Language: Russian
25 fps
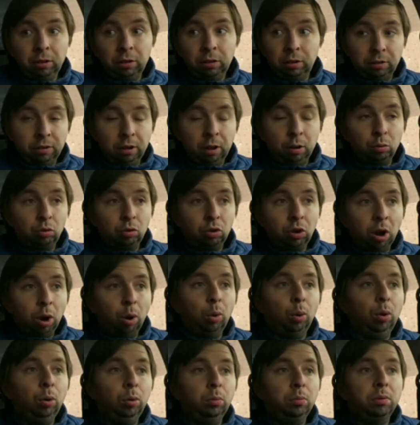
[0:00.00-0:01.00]
не знаю уже
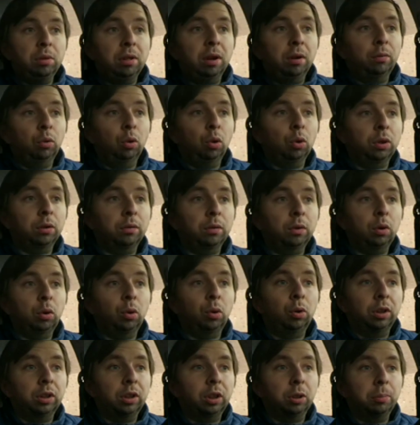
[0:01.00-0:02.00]
какой, у меня влоги
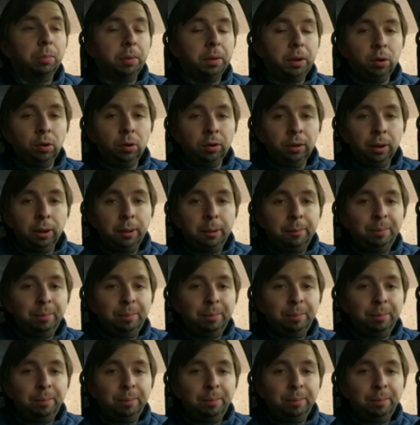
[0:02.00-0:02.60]
выходят наперед.